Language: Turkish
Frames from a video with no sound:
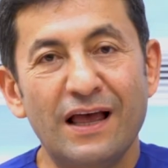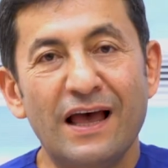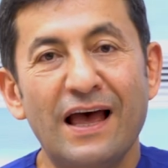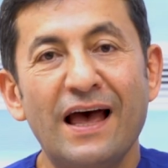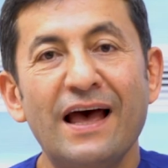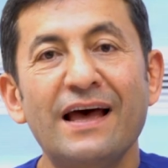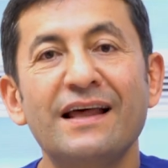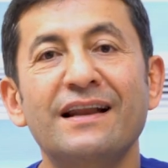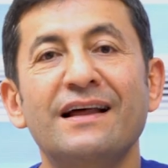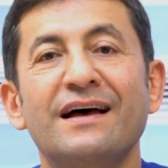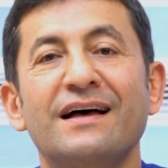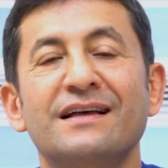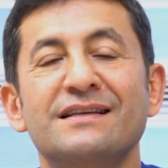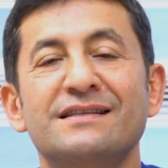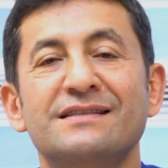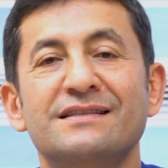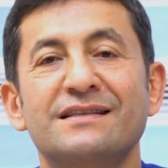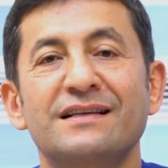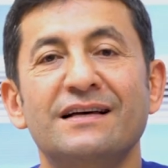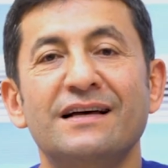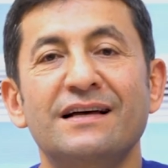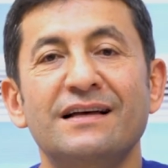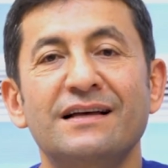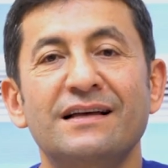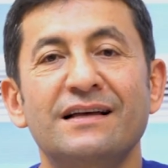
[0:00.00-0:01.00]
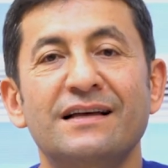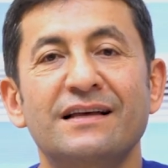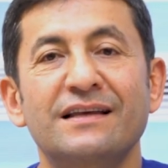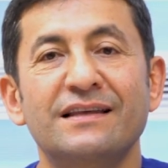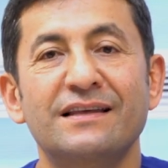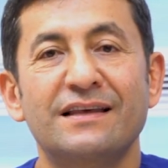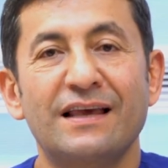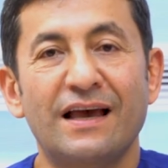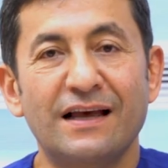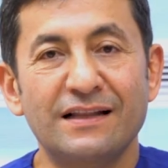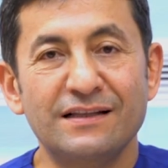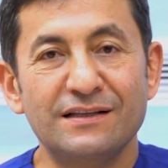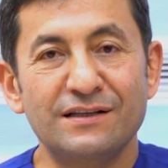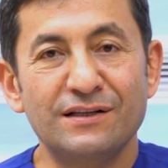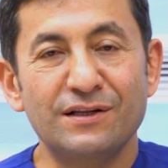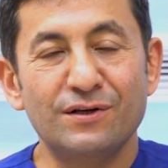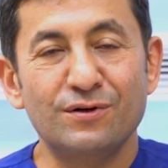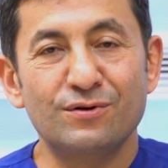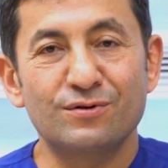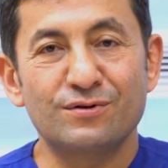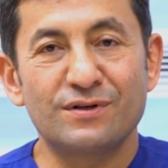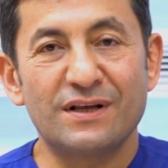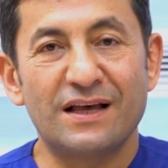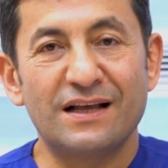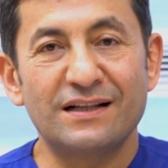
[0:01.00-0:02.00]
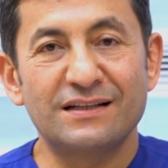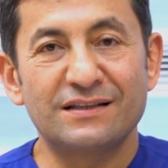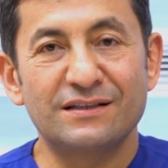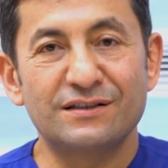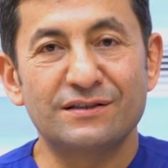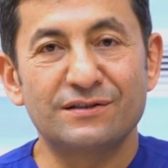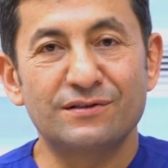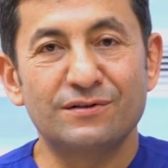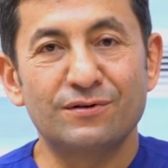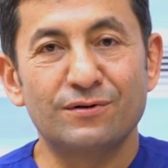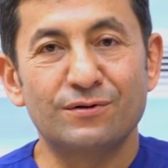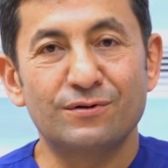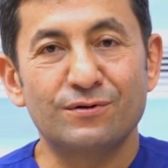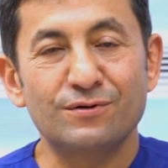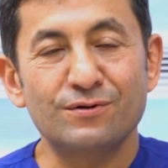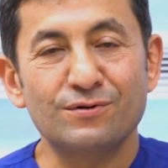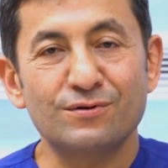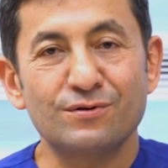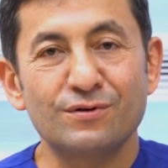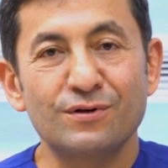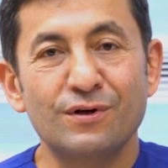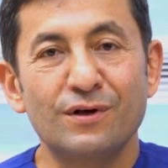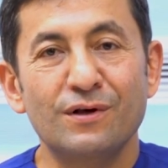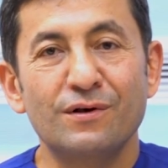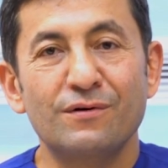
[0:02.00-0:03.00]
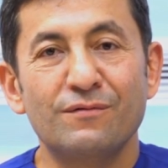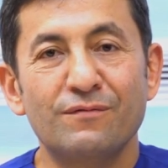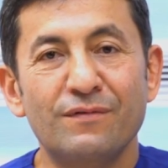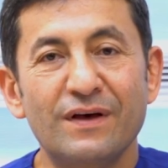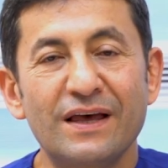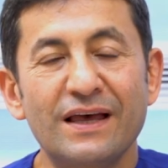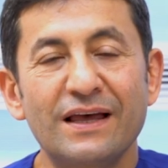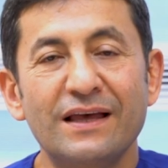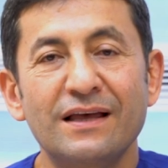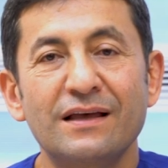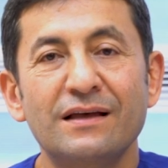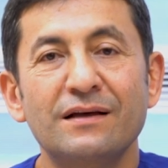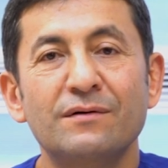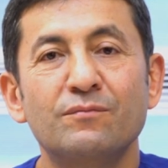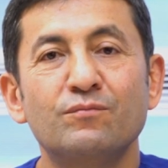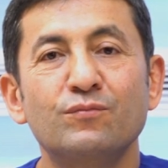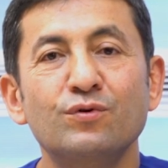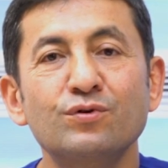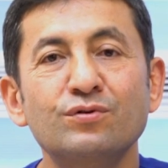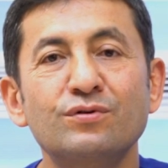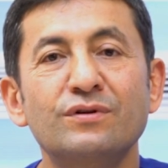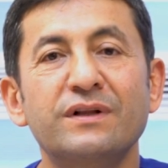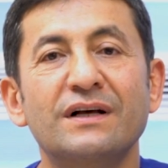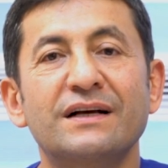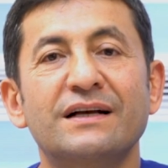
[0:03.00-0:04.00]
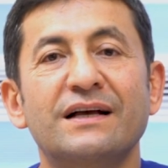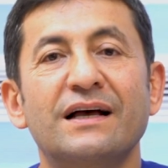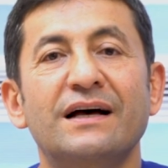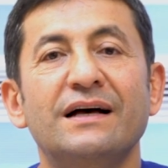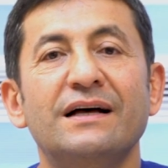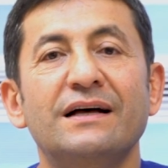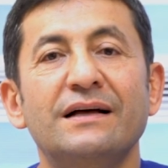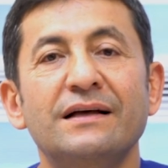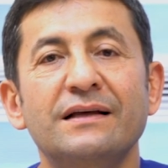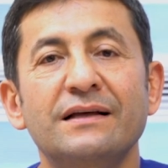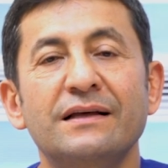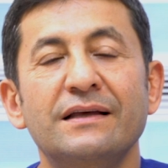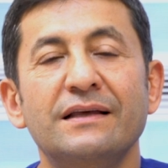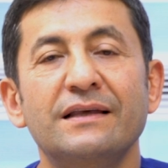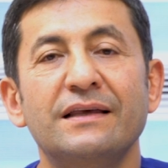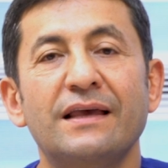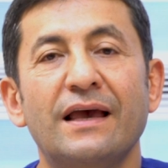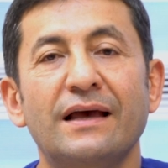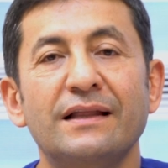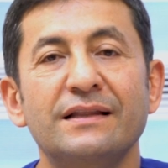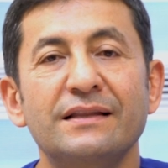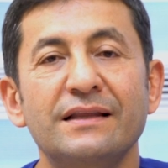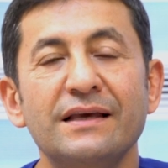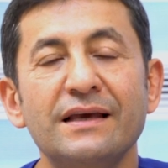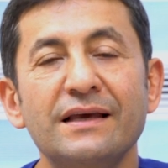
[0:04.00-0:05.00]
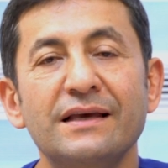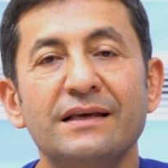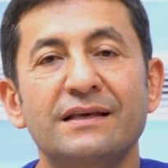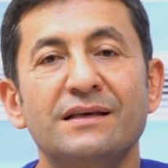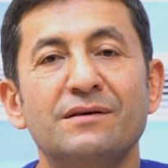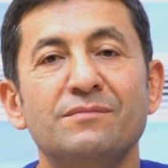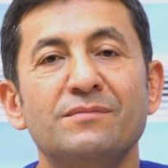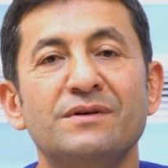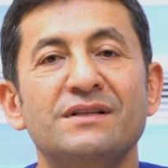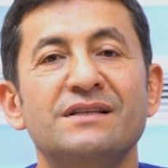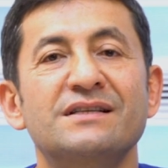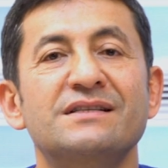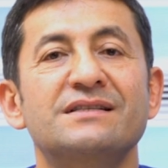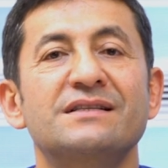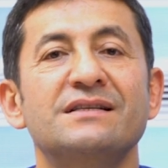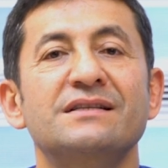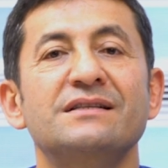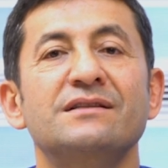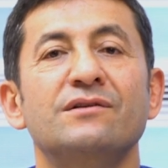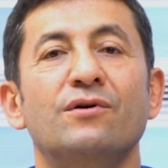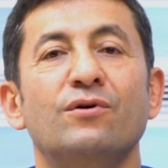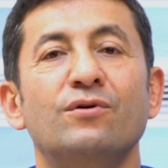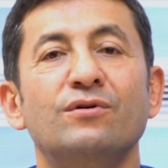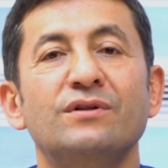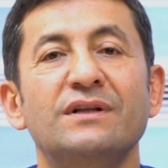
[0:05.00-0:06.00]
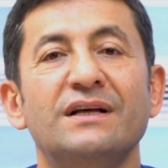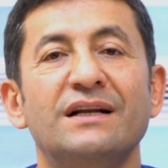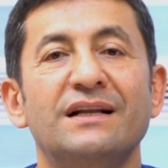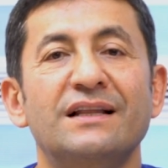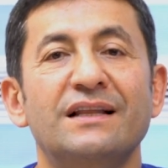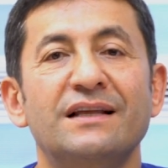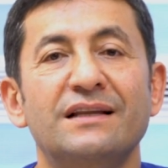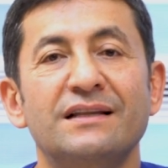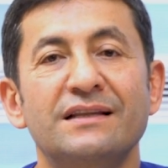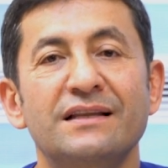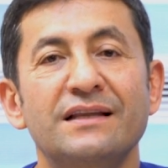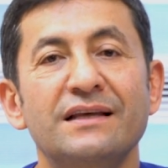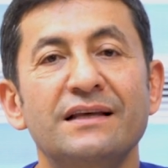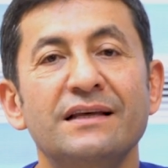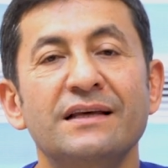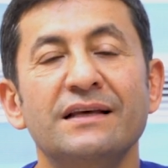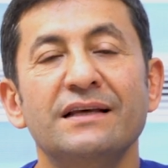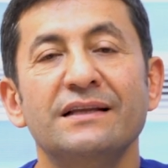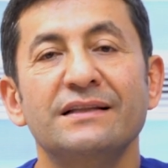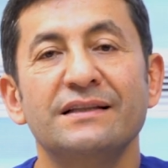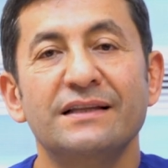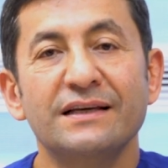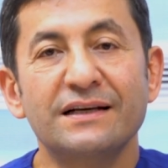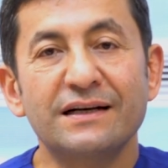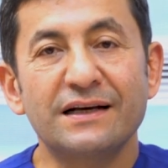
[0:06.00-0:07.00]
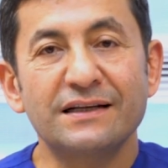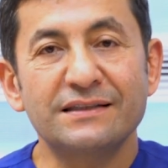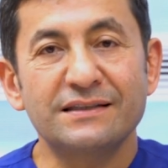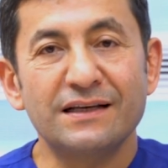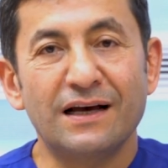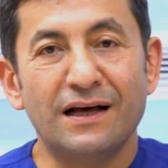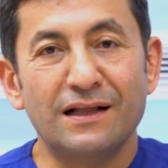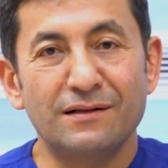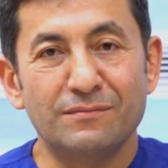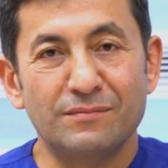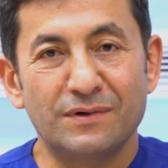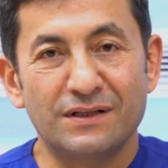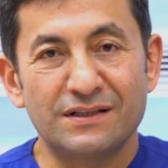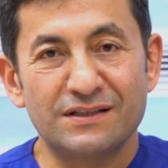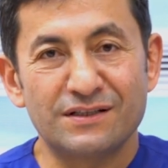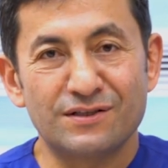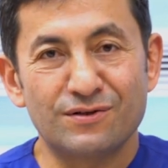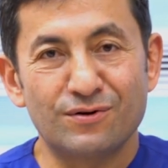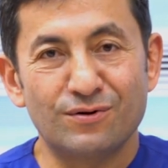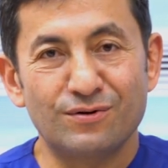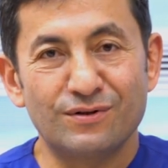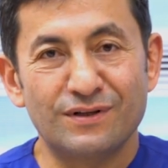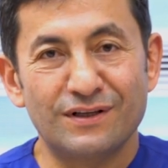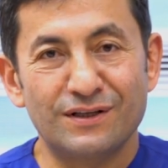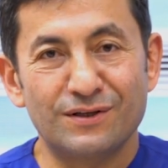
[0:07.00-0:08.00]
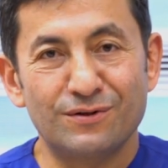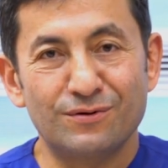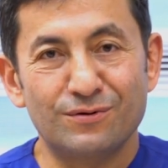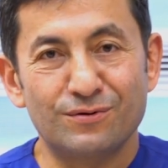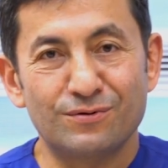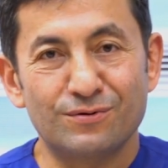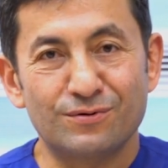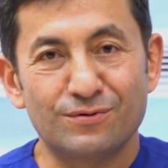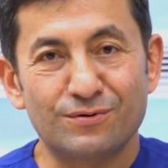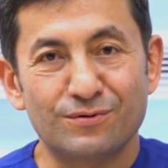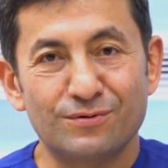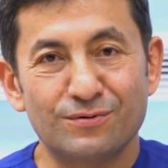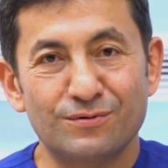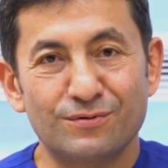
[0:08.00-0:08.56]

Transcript: Her hasta kendine özeldir diyoruz ve mutlaka kendi hekiminizin önerilerini dikkate almanızı öneriyoruz.